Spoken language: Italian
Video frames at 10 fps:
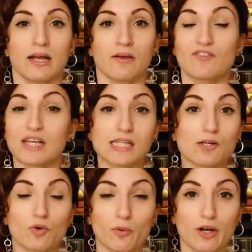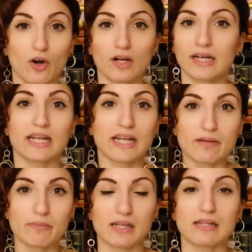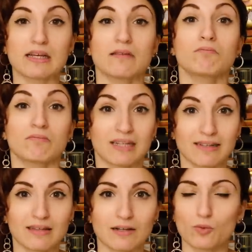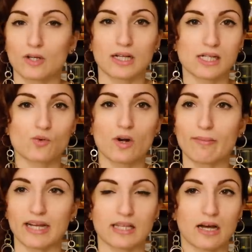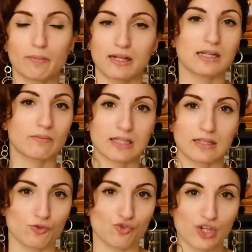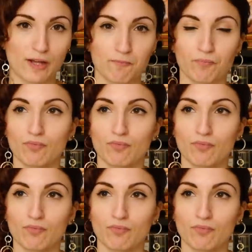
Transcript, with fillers: Vi assicuro però che nei libri di letteratura della scuola media praticamente non c'è.